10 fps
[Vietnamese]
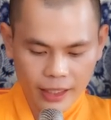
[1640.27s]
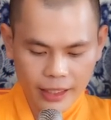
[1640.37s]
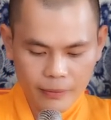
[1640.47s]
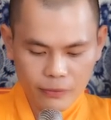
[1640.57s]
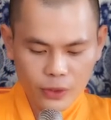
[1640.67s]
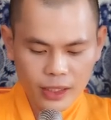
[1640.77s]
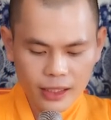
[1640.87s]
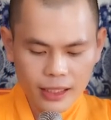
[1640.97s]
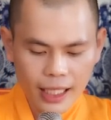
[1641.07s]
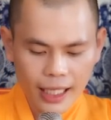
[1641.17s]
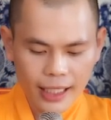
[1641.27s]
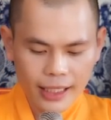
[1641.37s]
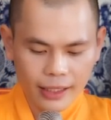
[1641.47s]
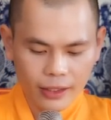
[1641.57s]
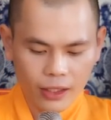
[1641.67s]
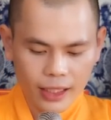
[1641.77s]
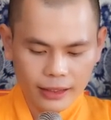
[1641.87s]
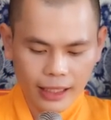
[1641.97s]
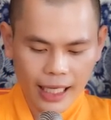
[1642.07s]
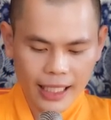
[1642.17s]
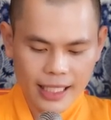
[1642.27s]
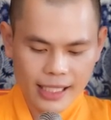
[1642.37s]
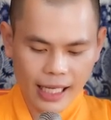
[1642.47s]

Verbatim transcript: Niềm vui thứ hai, đó là tài